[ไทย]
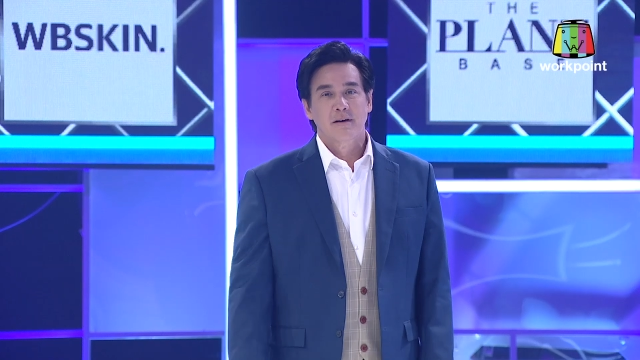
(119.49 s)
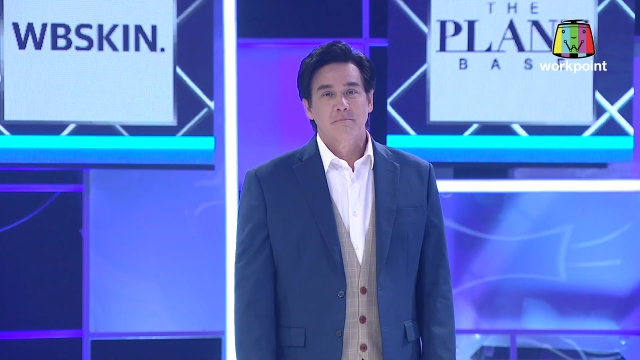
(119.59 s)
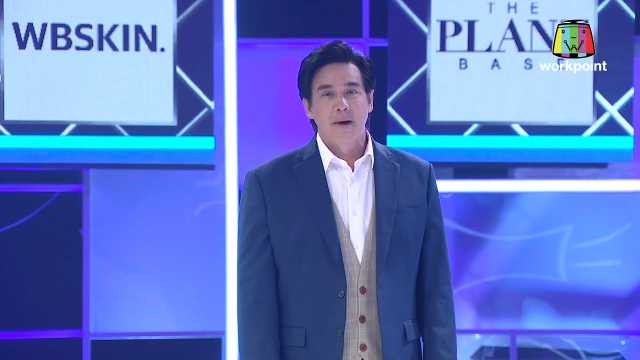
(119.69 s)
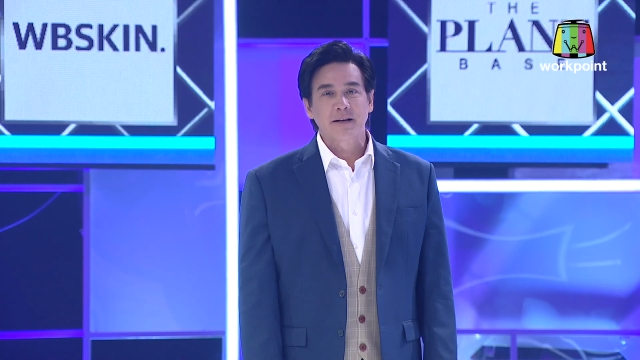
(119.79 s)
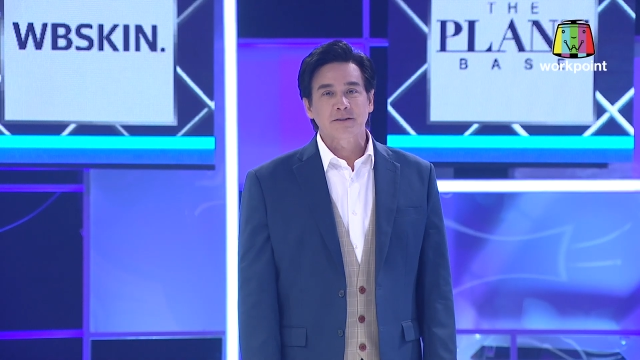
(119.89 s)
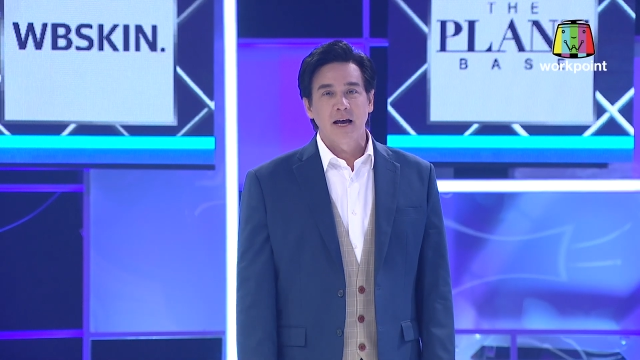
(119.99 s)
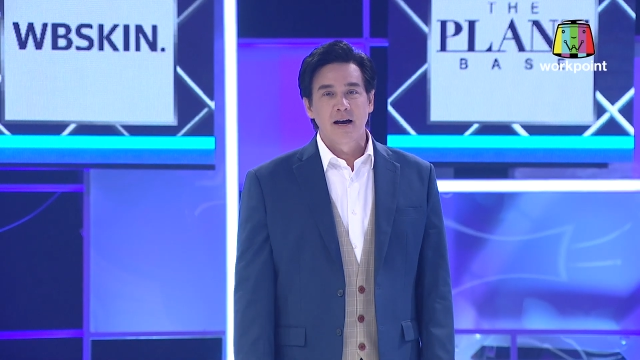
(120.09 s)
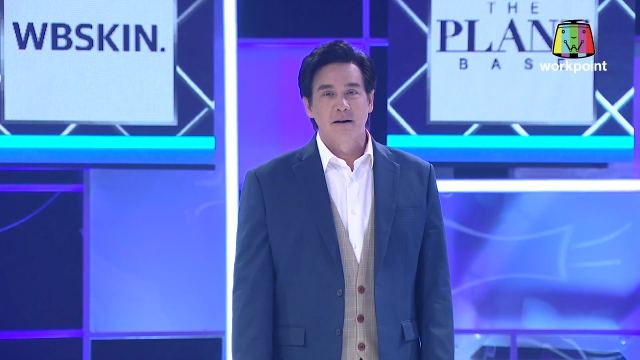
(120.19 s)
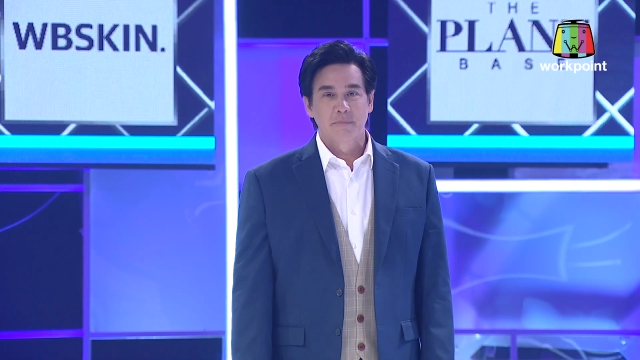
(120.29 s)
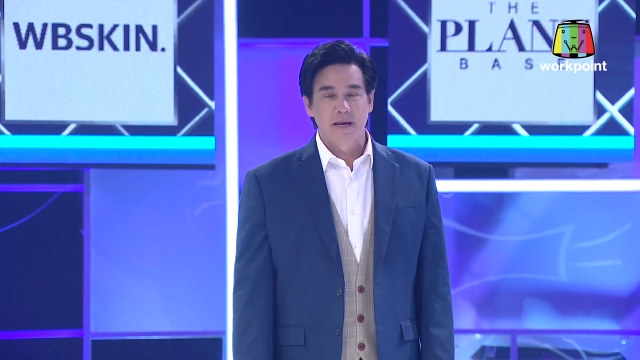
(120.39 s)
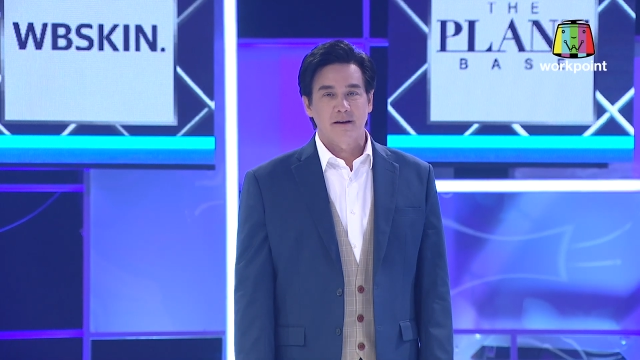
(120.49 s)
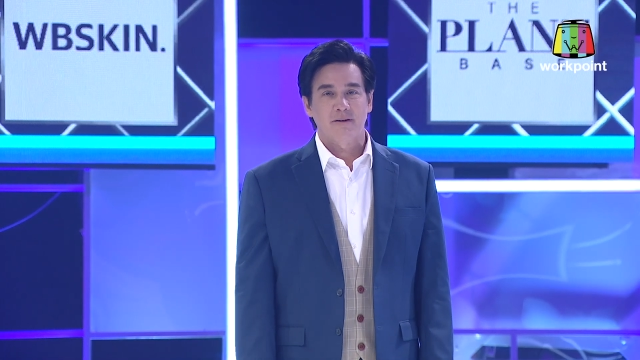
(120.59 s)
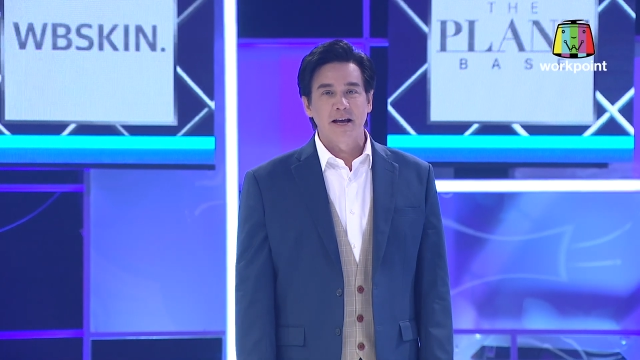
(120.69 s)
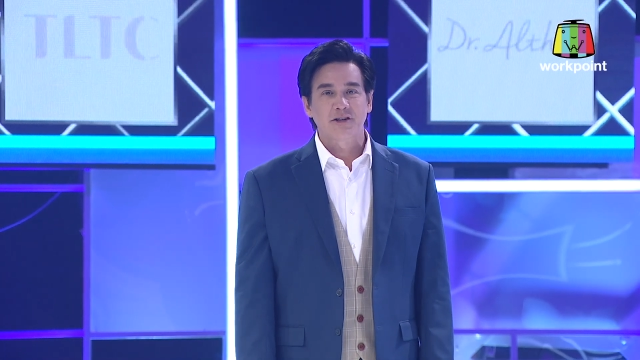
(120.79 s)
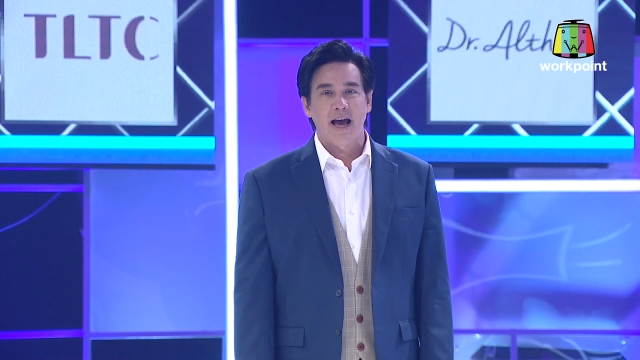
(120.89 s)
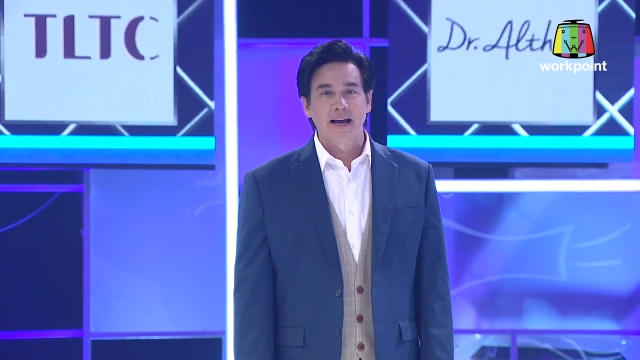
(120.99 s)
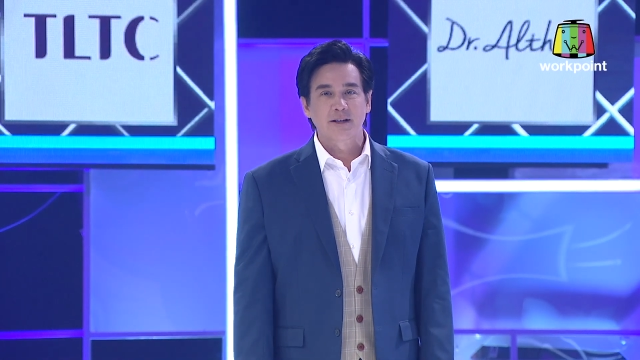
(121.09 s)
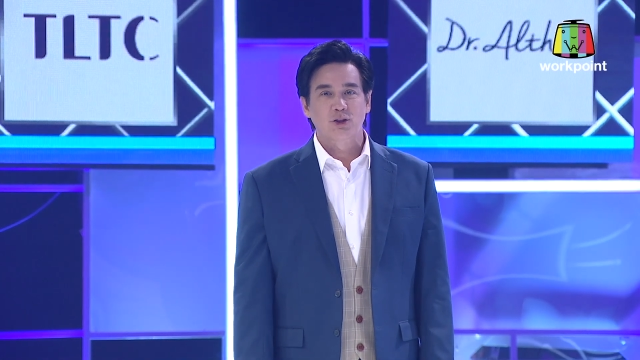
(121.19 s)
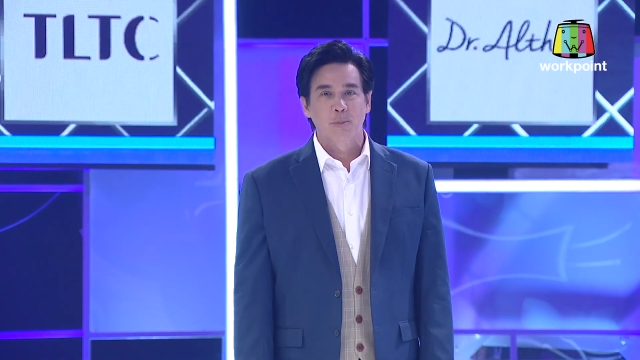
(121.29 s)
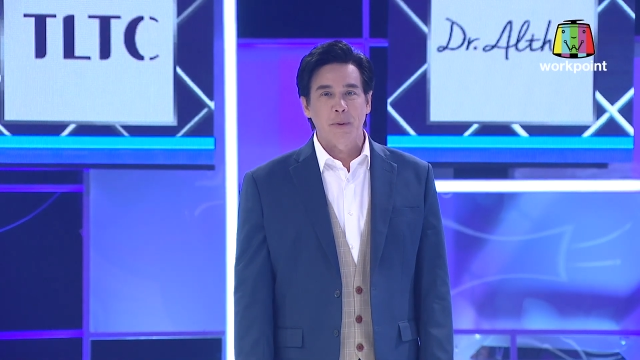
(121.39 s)
มาสเตอร์ มีใครใช้
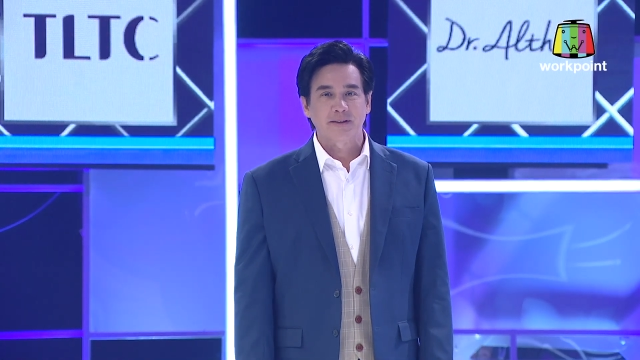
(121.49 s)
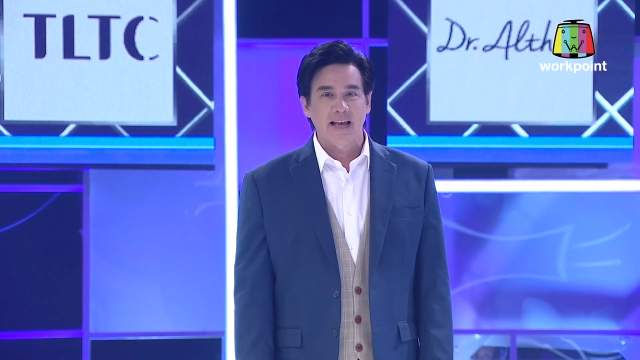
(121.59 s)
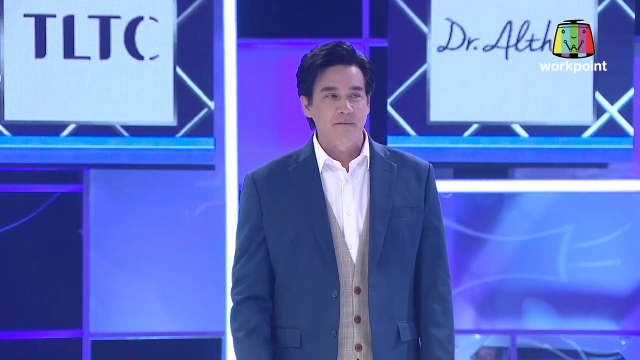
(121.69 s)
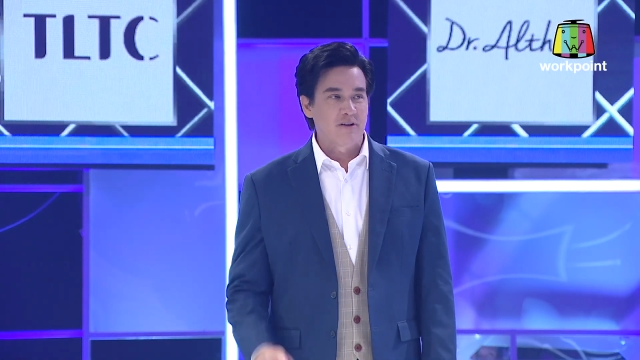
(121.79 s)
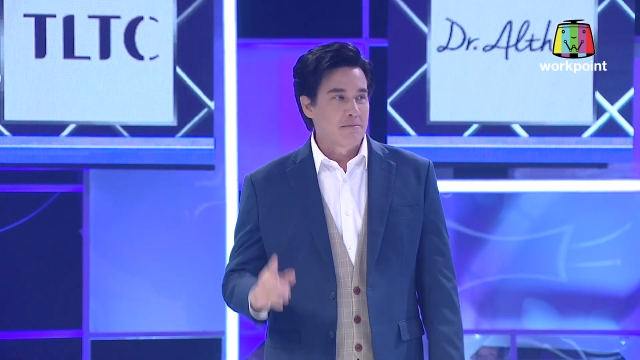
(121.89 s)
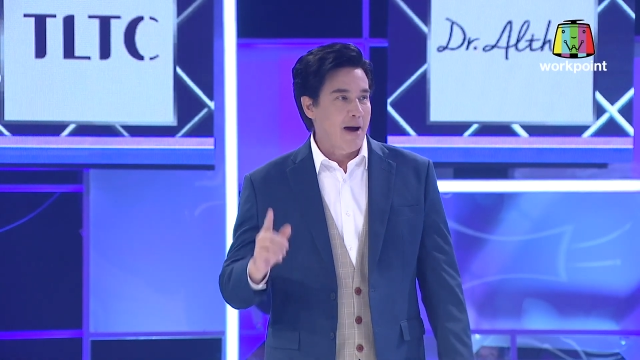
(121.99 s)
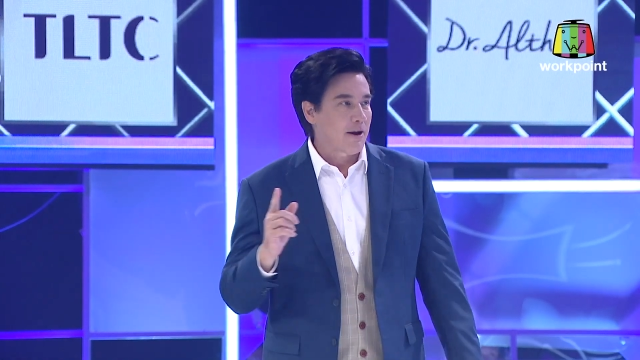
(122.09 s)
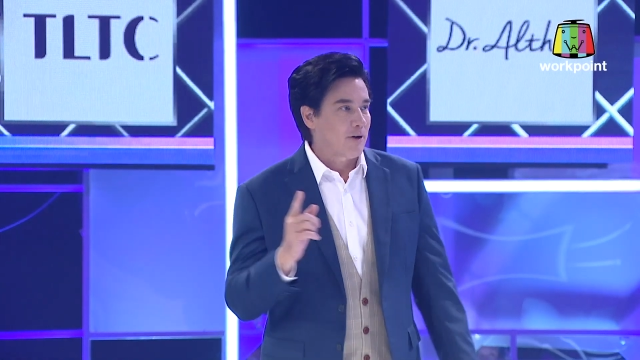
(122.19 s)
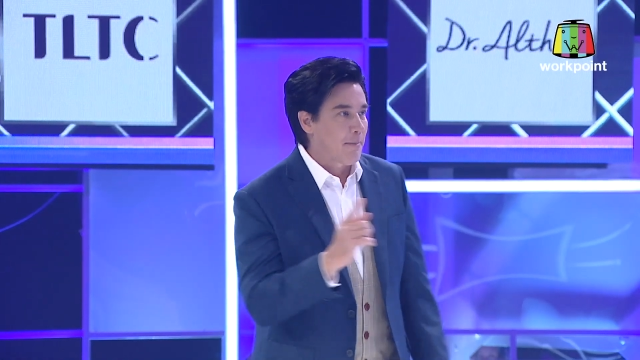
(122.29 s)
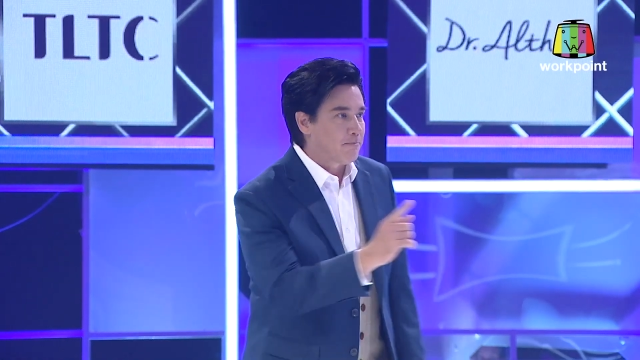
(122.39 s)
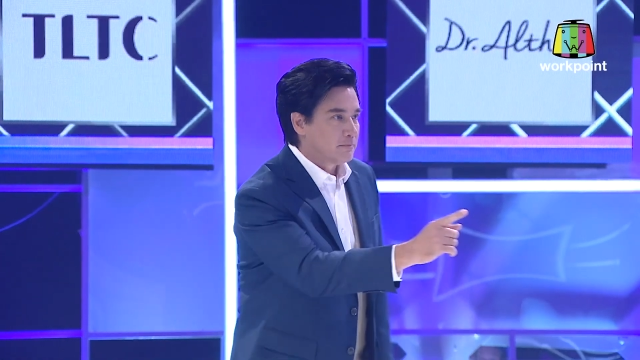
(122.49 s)
ซูเปอร์เซฟหรือไม่ครับ